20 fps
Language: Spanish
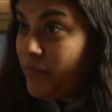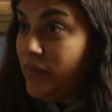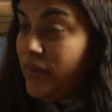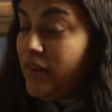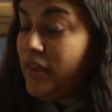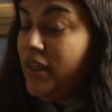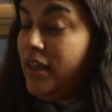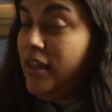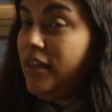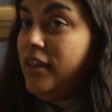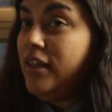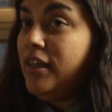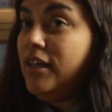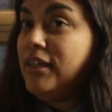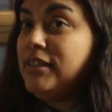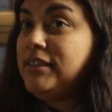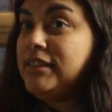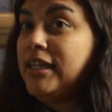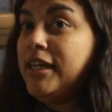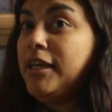Desde
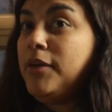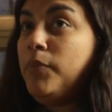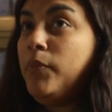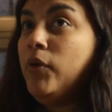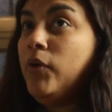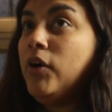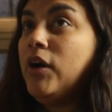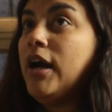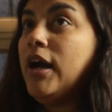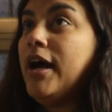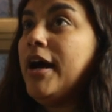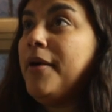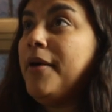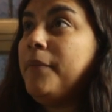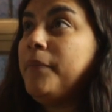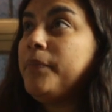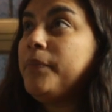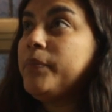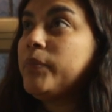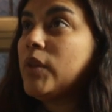esa
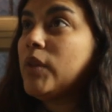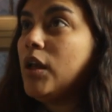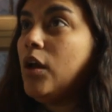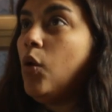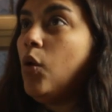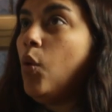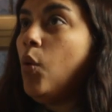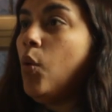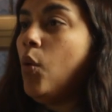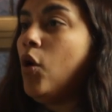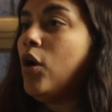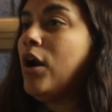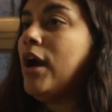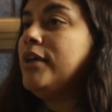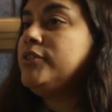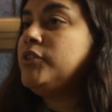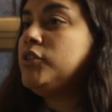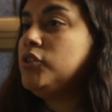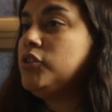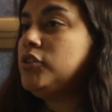época hubo
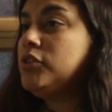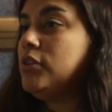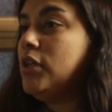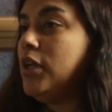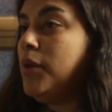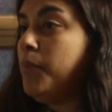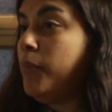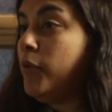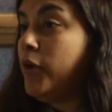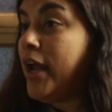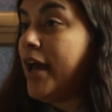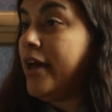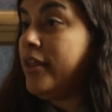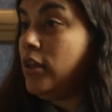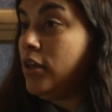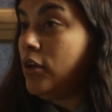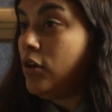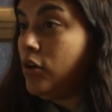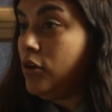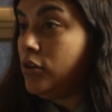casos
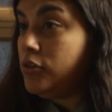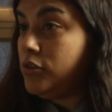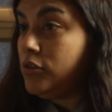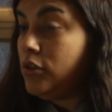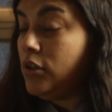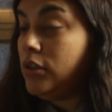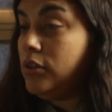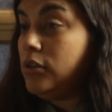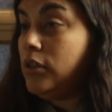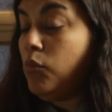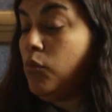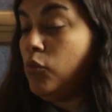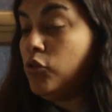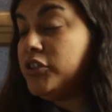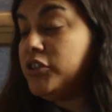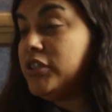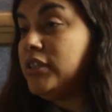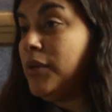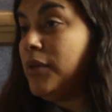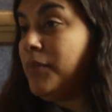esporádicos. Digamos,
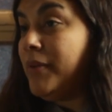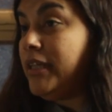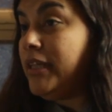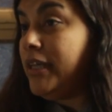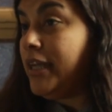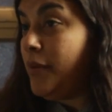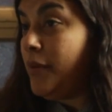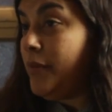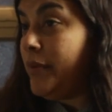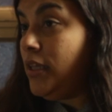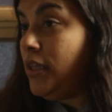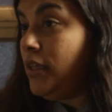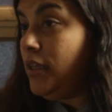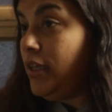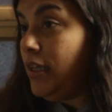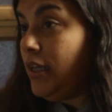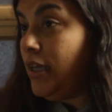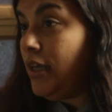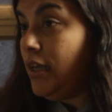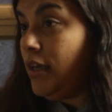
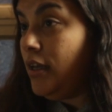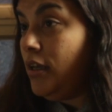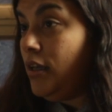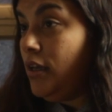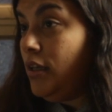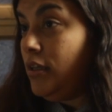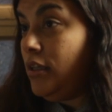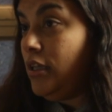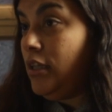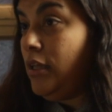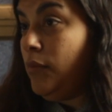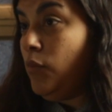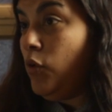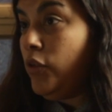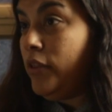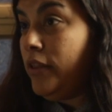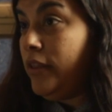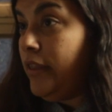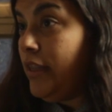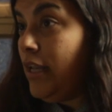sistemáticamente tenemos
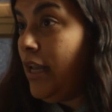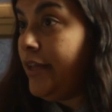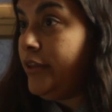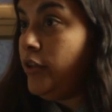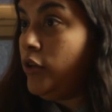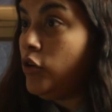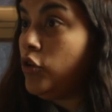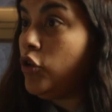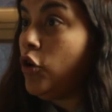desde el año